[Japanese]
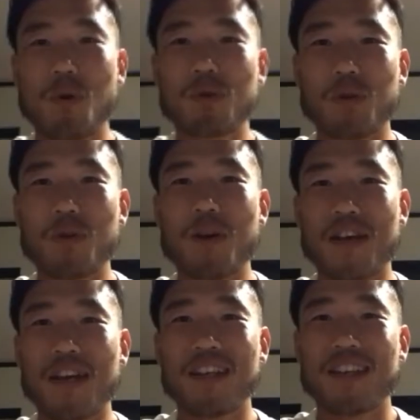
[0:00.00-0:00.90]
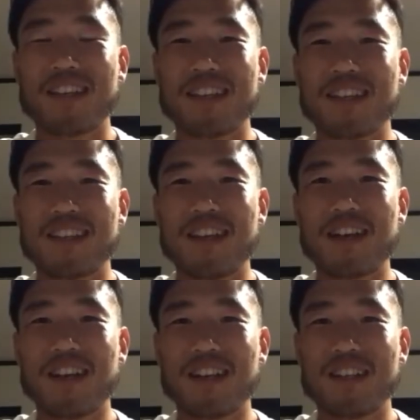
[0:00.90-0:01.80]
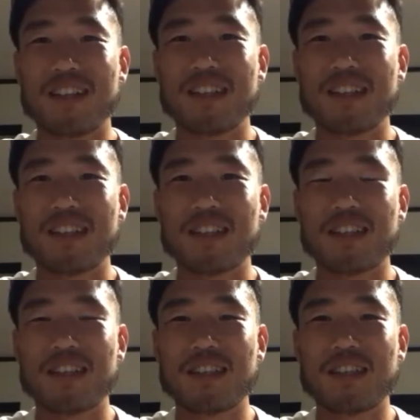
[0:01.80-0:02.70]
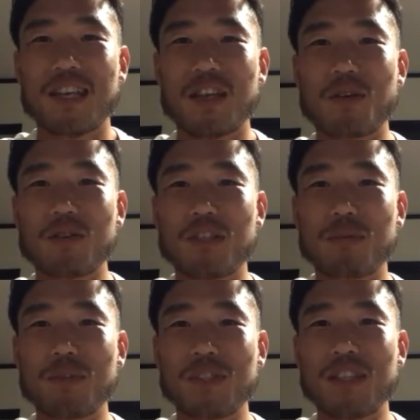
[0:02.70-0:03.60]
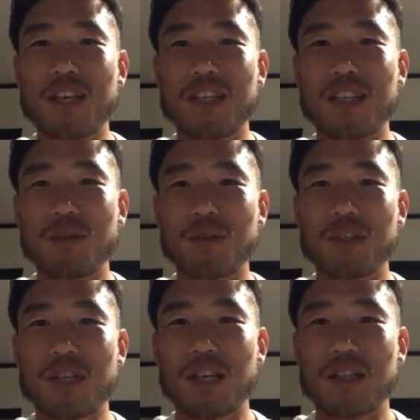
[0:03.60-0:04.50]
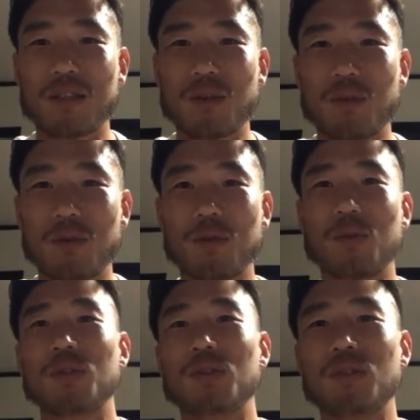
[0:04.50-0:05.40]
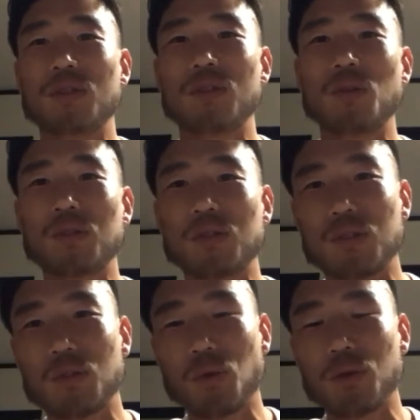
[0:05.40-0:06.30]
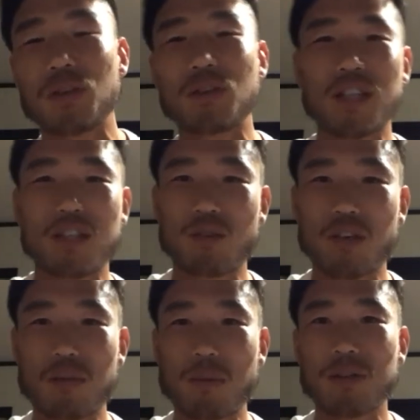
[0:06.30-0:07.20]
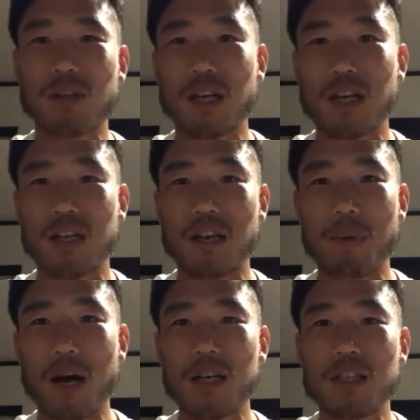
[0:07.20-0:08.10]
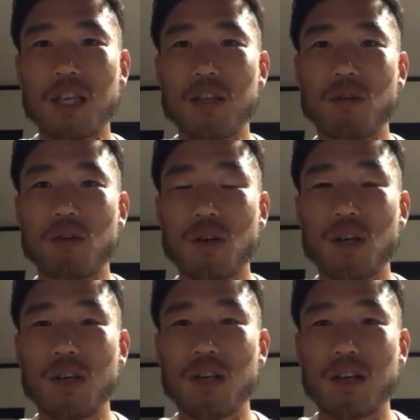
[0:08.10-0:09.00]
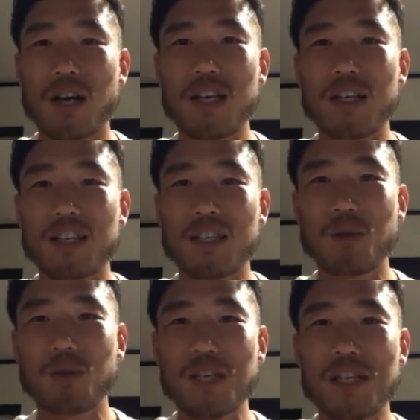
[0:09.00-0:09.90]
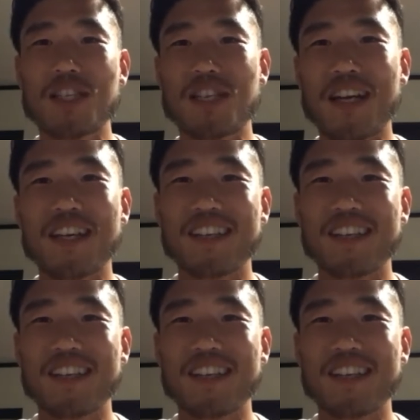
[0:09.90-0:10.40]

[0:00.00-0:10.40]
を言わない。なんか、結局自分次第でどうにかどうどどうなるかっていうのは決まるからやっぱ相手の相人のせいにしないっ